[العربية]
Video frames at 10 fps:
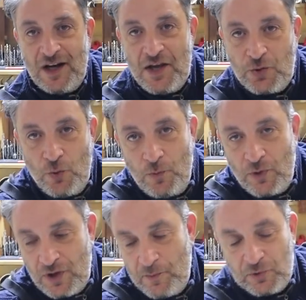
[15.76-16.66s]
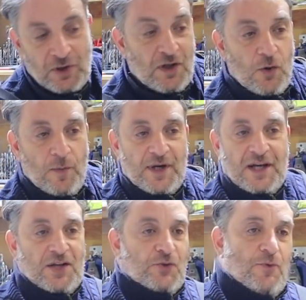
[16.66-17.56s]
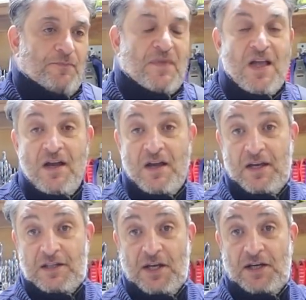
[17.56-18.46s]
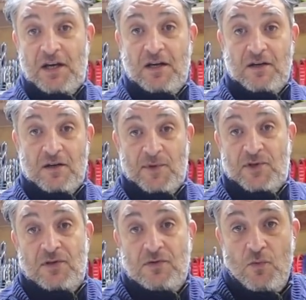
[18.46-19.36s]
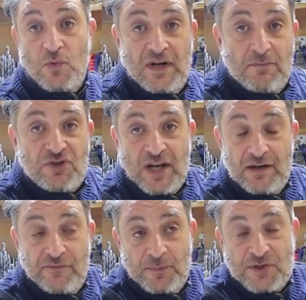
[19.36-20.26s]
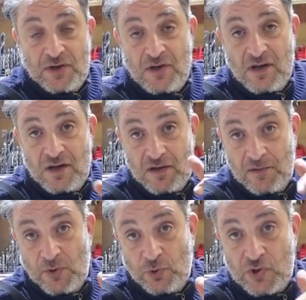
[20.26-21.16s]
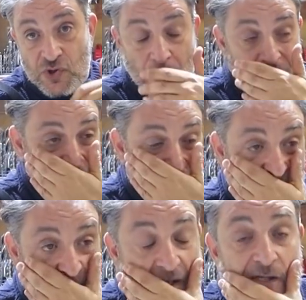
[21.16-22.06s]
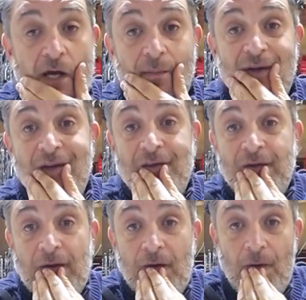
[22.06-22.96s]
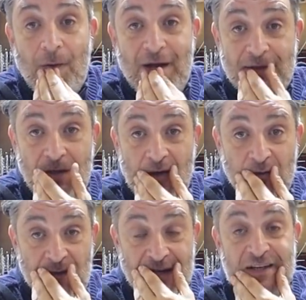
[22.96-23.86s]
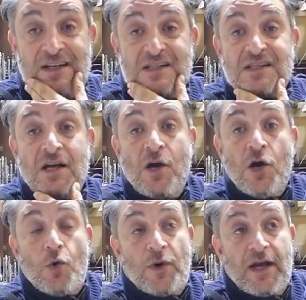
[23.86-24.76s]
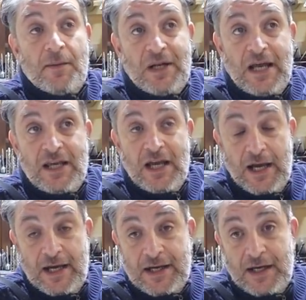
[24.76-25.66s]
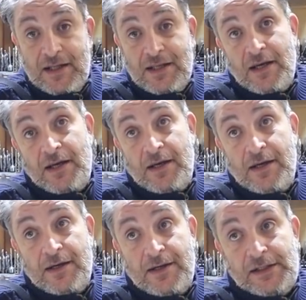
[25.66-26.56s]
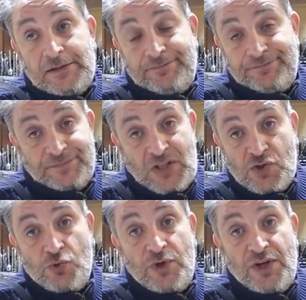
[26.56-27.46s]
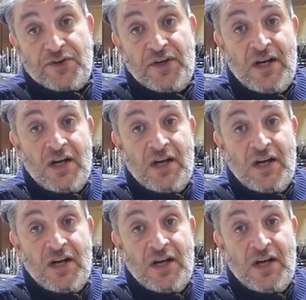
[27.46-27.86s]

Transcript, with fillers: عليكم ورحمة الله وبركاته الدنيا رمضان وانا مش عارف بصراحة موضوع الصبح ده بيبقى صعب جدا ان الواحد يعرف يركز ويعمل اي حاجة آه، تصوير